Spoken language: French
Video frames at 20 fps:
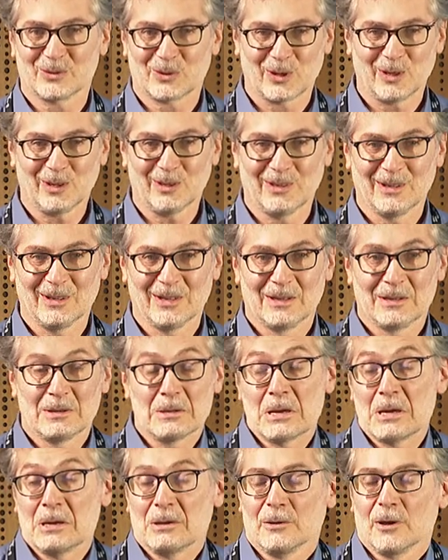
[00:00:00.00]

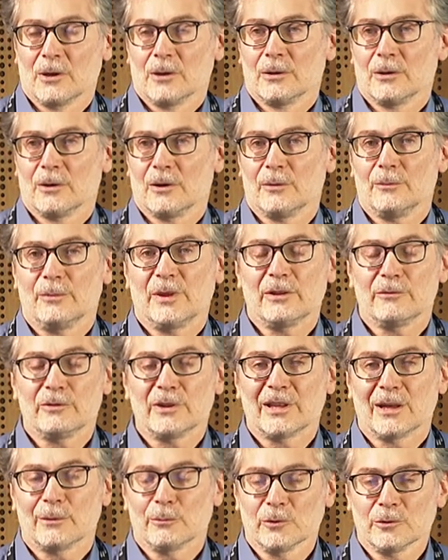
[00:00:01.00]
mais
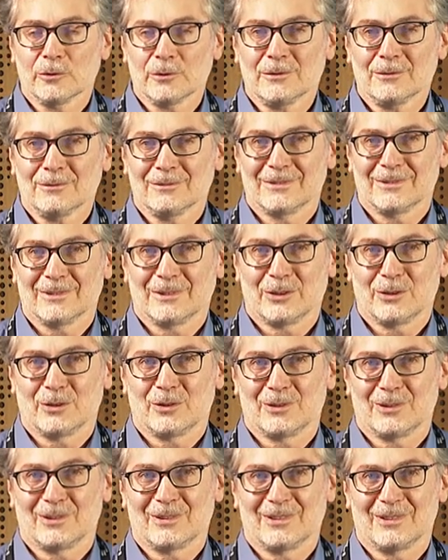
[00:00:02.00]
évidemment,
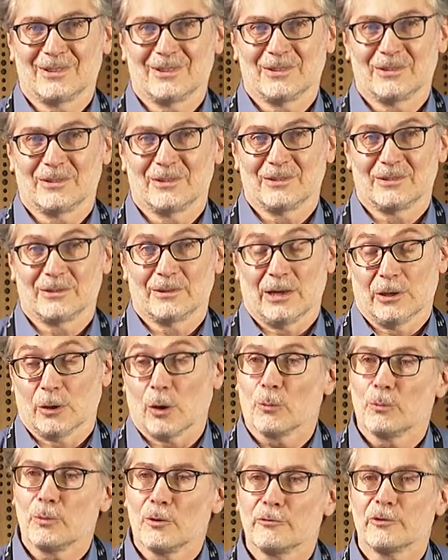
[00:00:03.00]

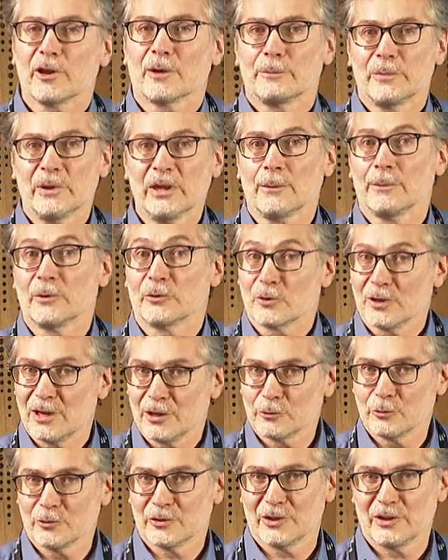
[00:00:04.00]
alors on peut faire pire, parce que
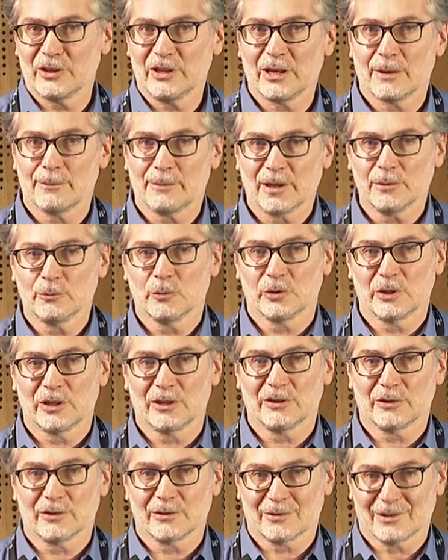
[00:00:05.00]
là, je vous ai dit,
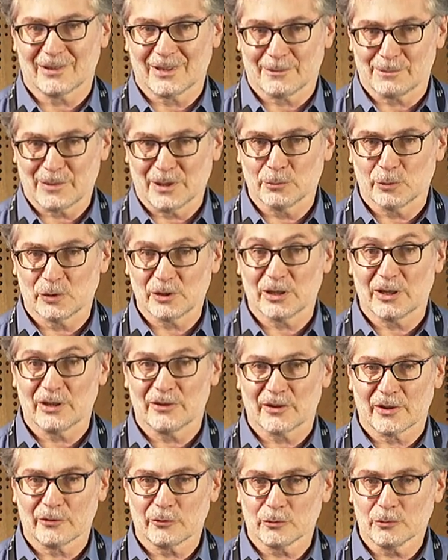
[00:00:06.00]
il n'y a, a pas de
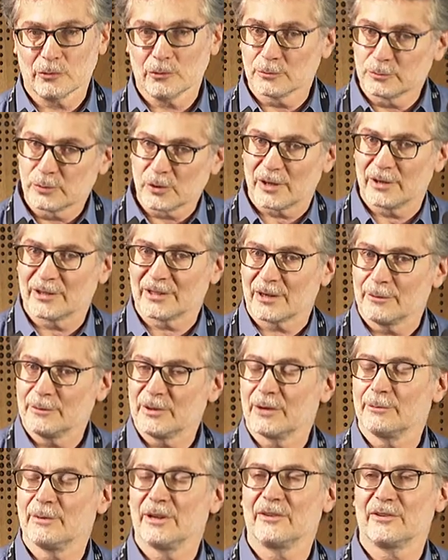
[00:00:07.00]
modélisation. On pourrait très
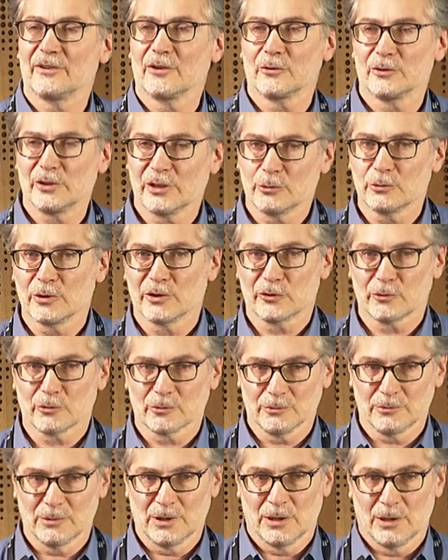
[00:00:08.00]
bien mettre ça en
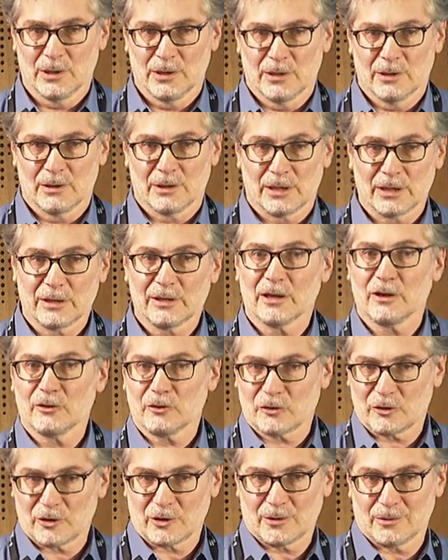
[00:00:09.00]
équation et
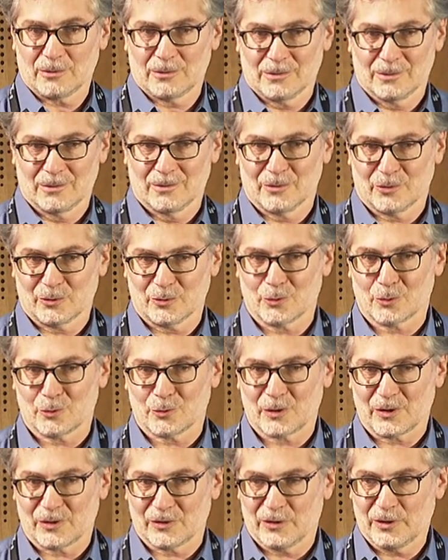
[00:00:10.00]
cacher ce que
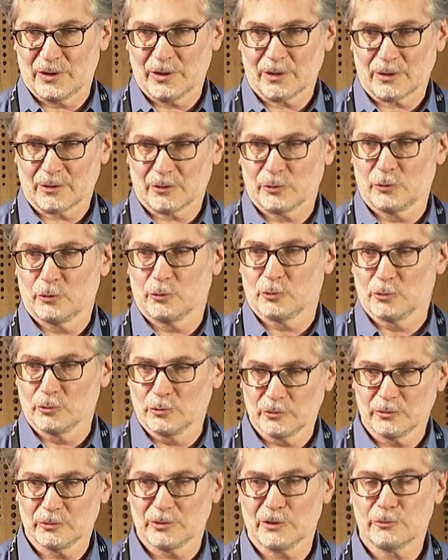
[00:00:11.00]
je viens de dire
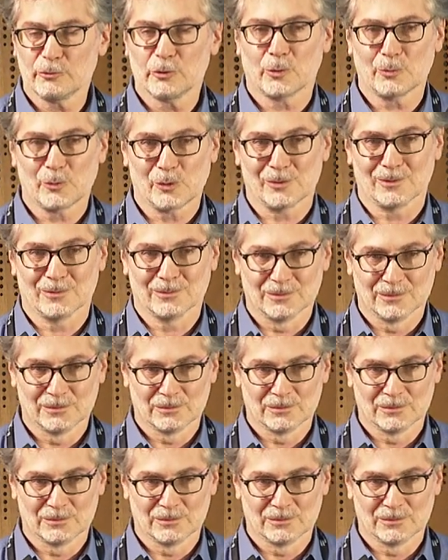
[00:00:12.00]
sous des formules.